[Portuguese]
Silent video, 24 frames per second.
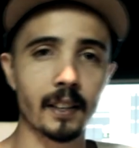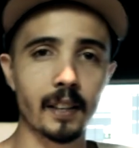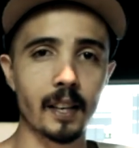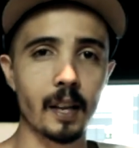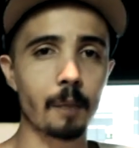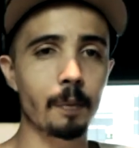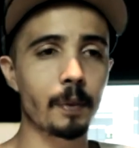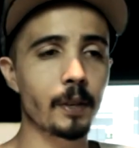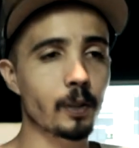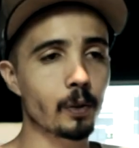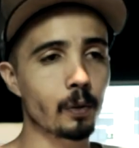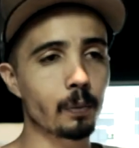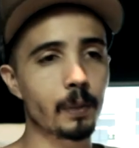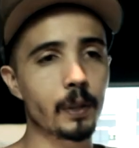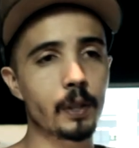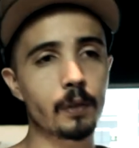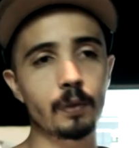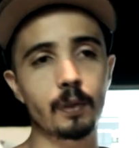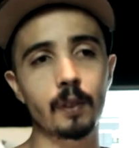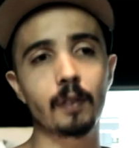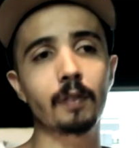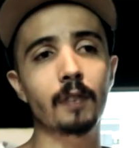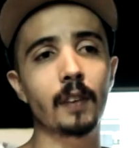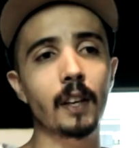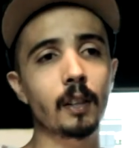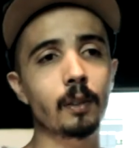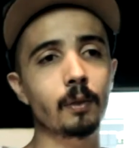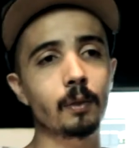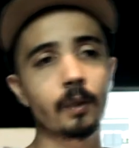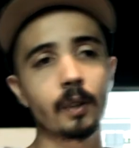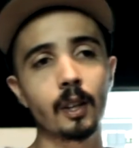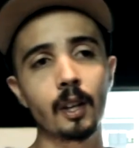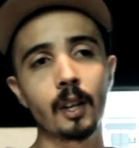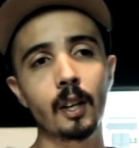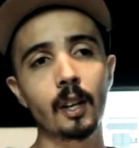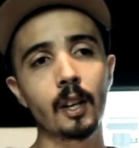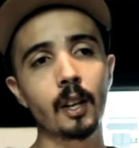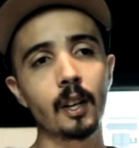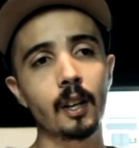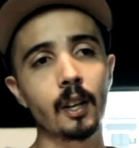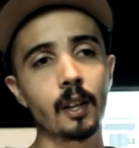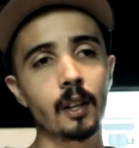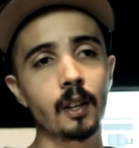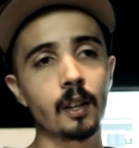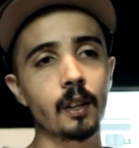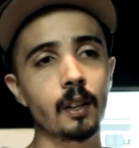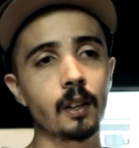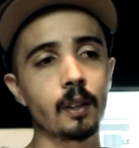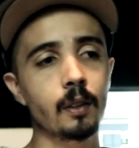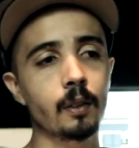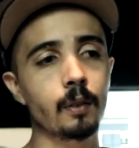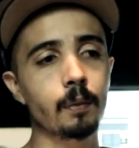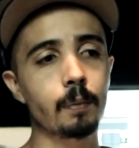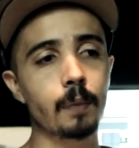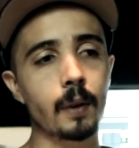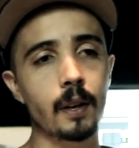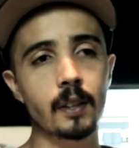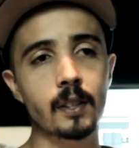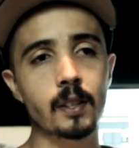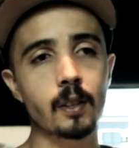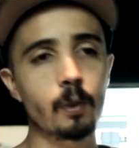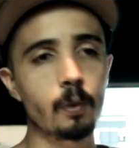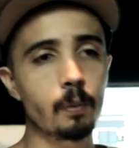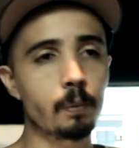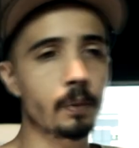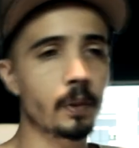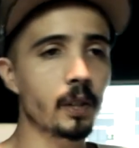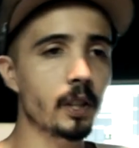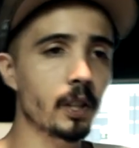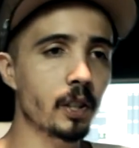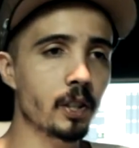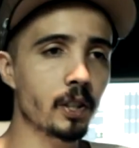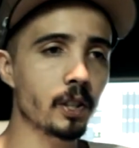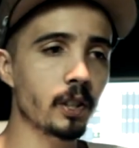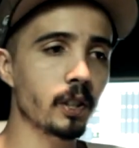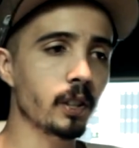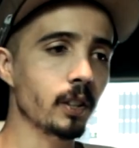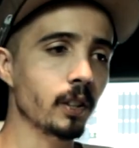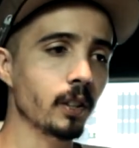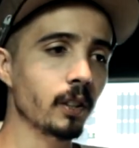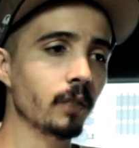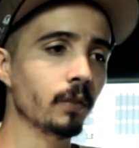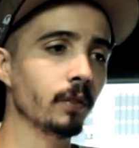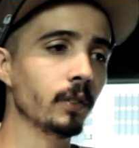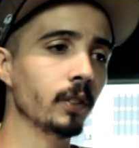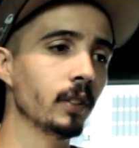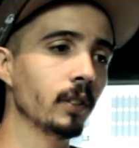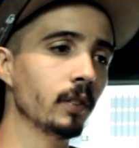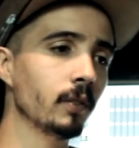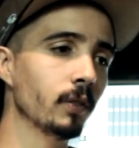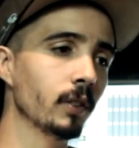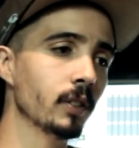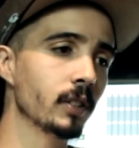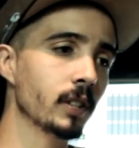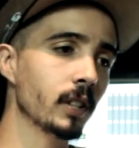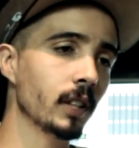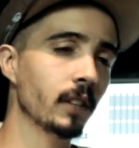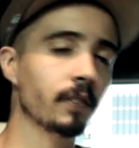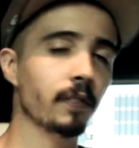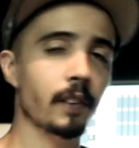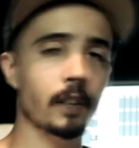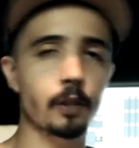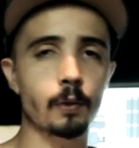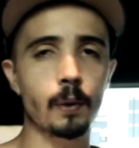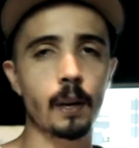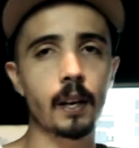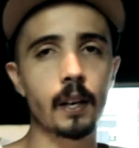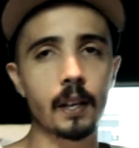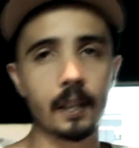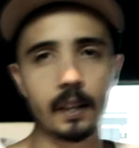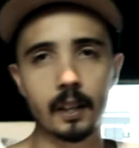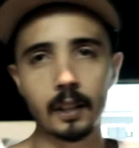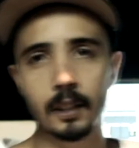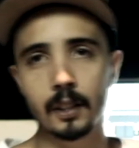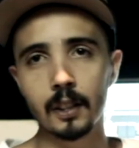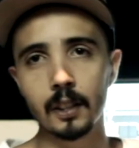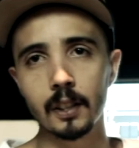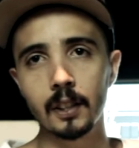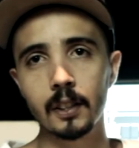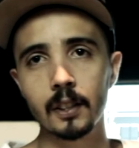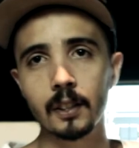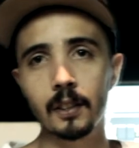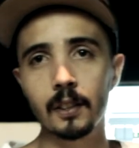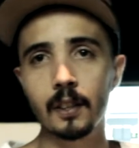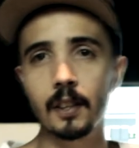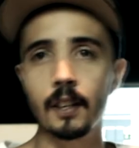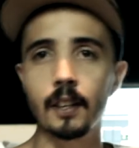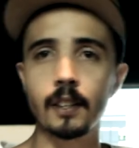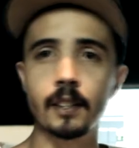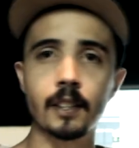De repente o beat foi feito para ser um beat e, e, você fez uma letra, né?